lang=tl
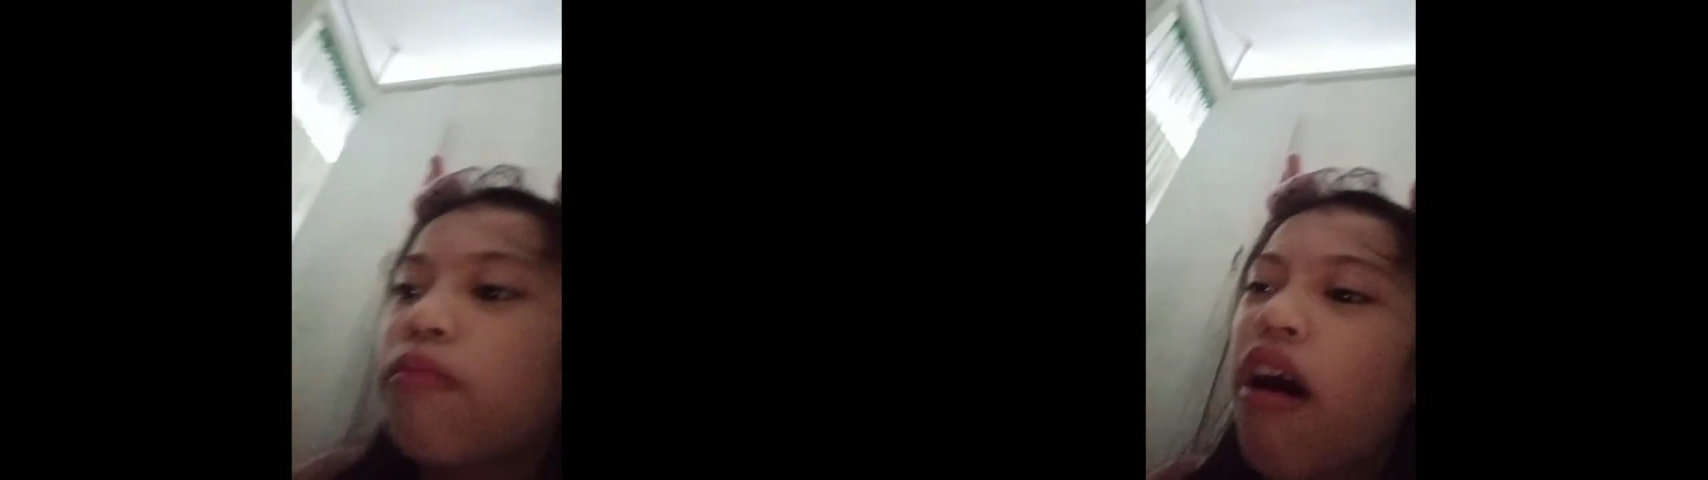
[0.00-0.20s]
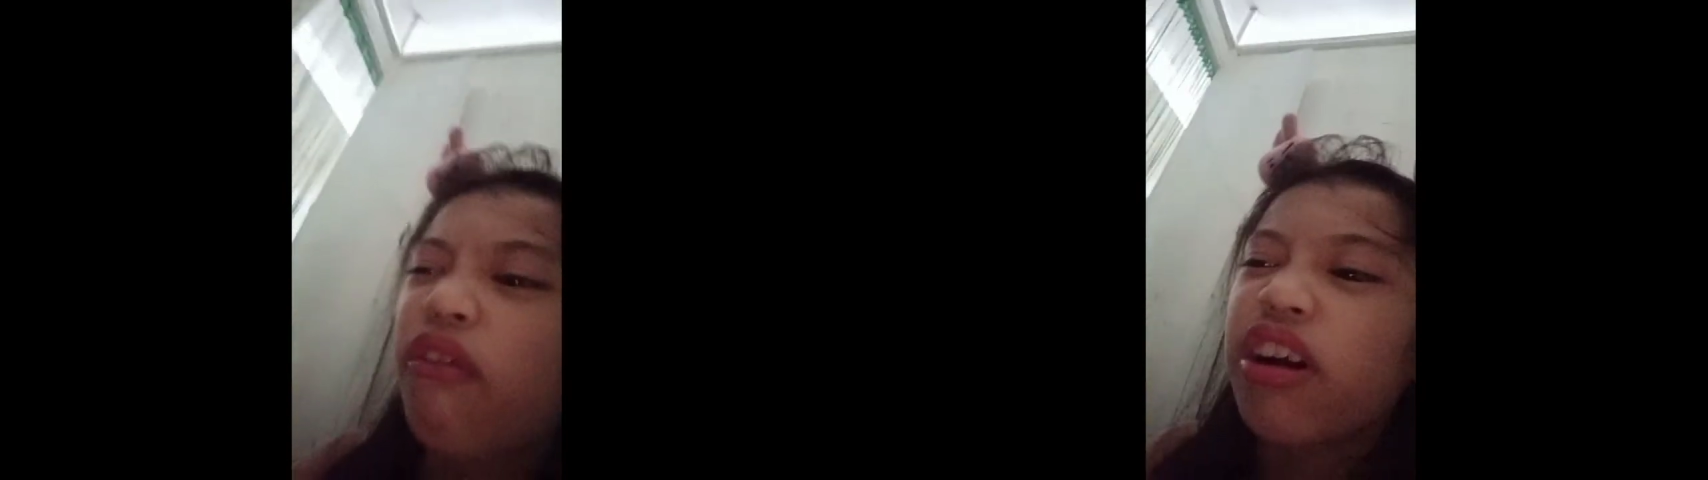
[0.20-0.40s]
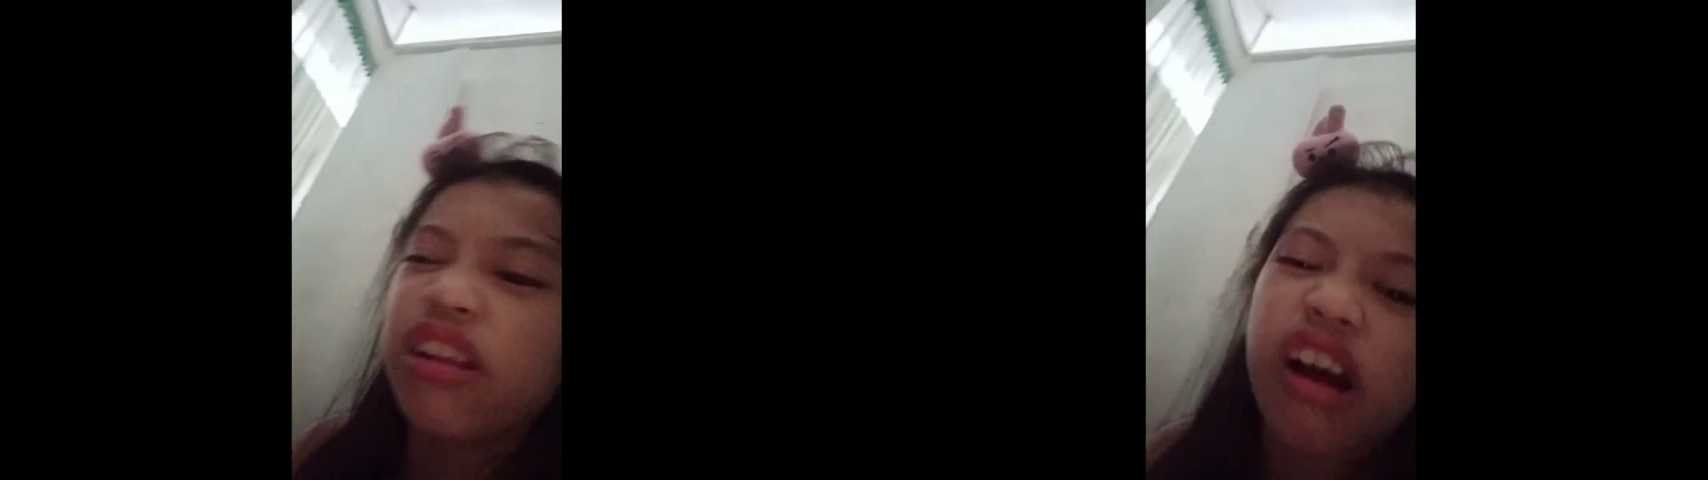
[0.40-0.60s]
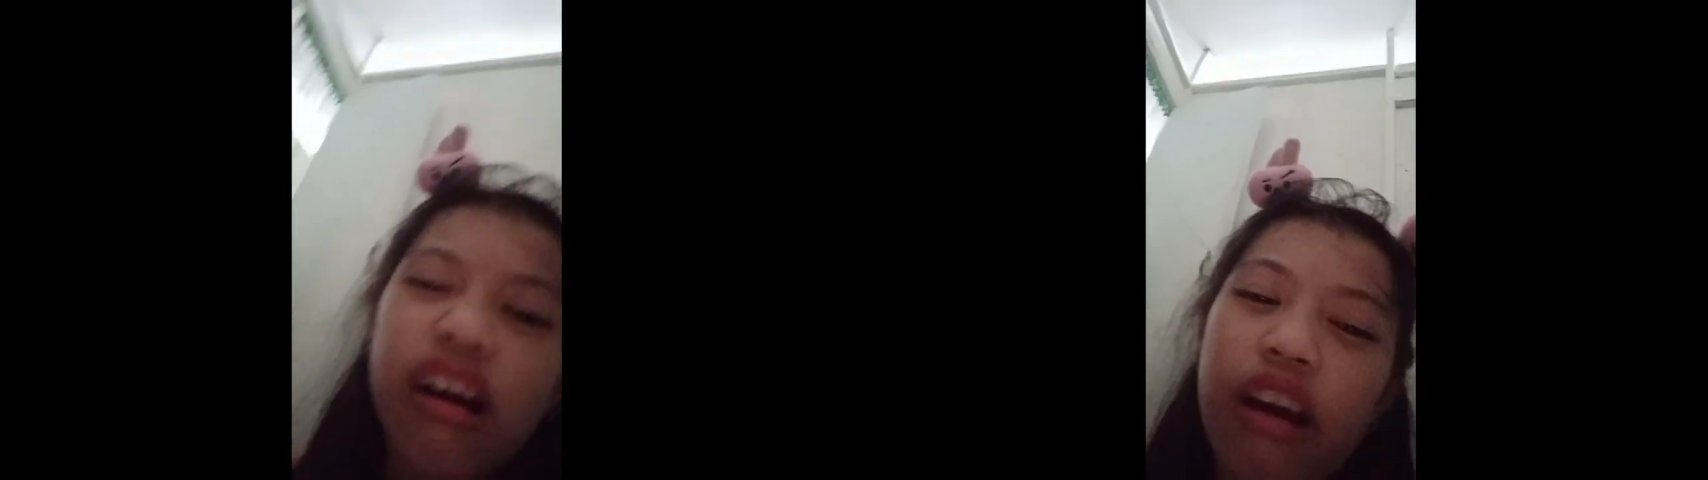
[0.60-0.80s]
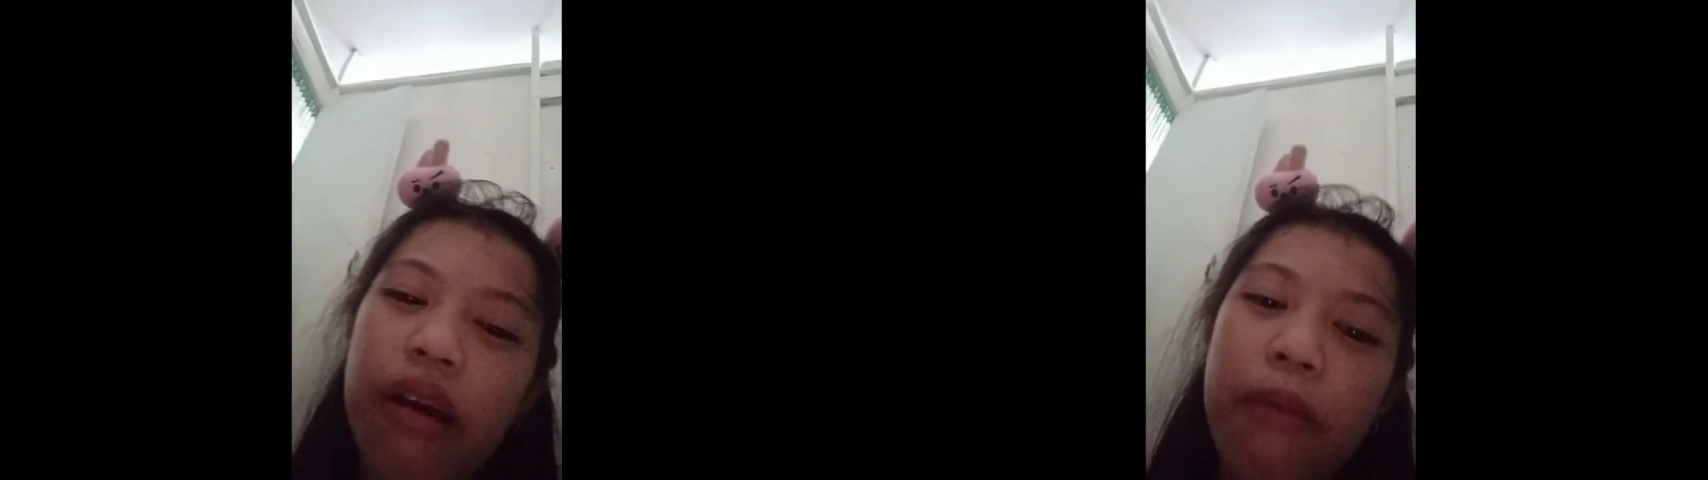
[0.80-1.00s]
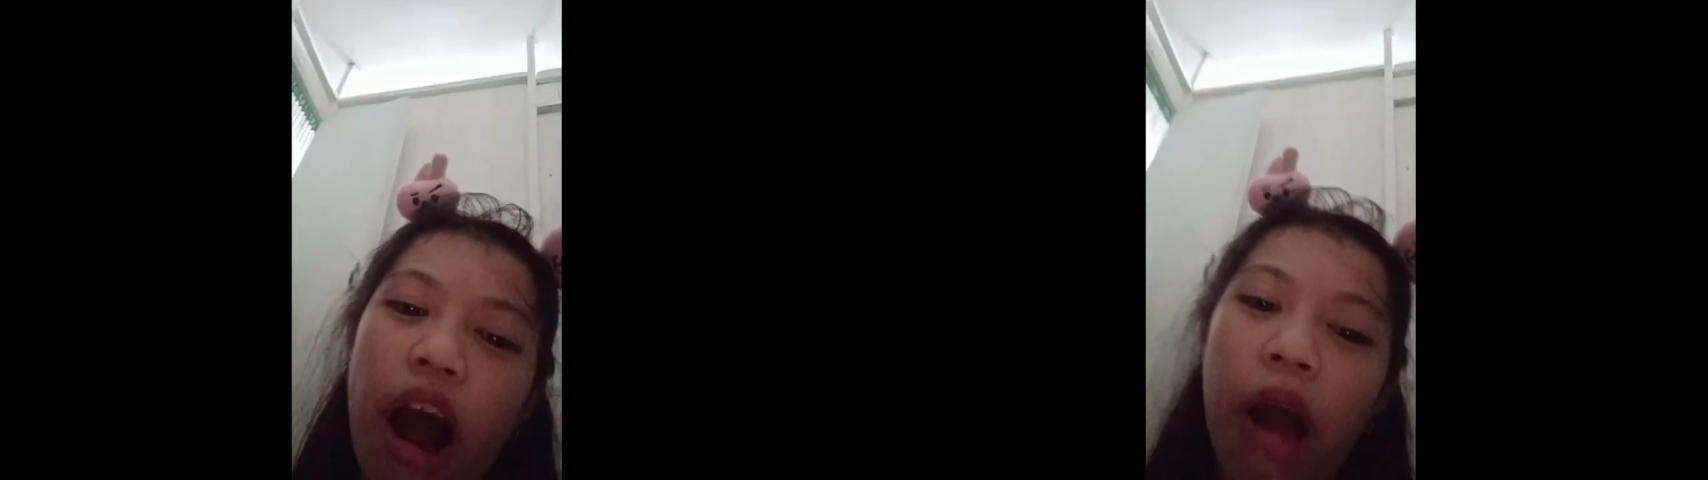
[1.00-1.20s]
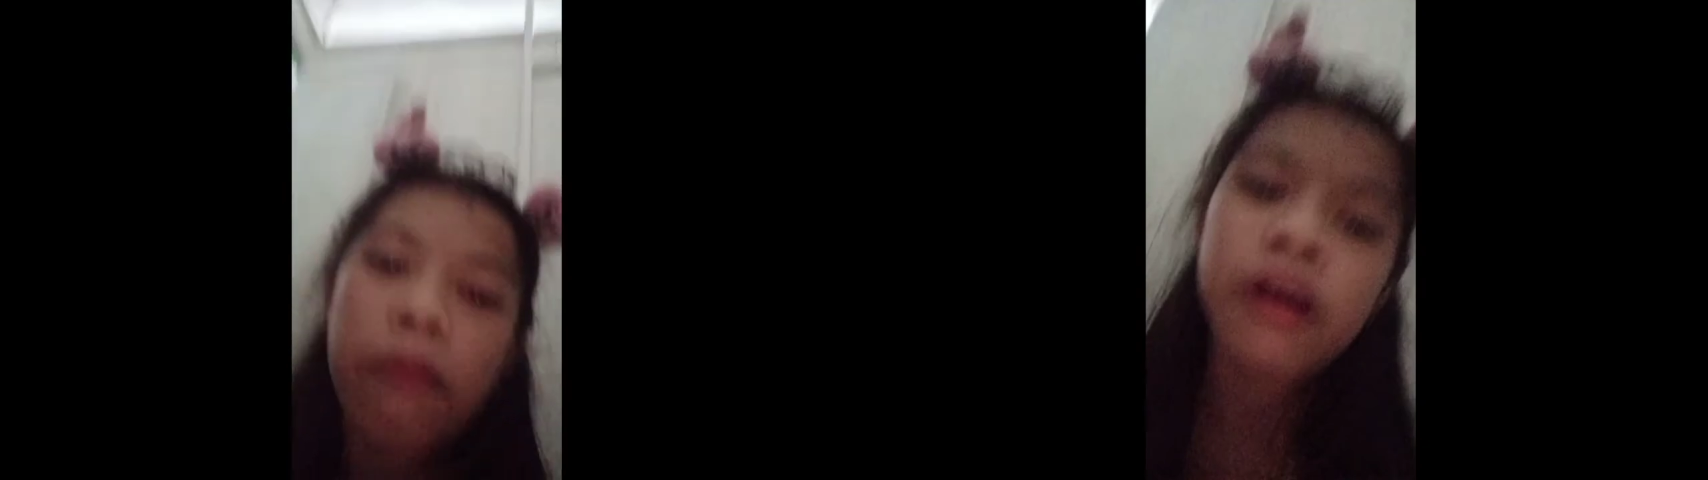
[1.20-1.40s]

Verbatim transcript: Bawal lang eh, baka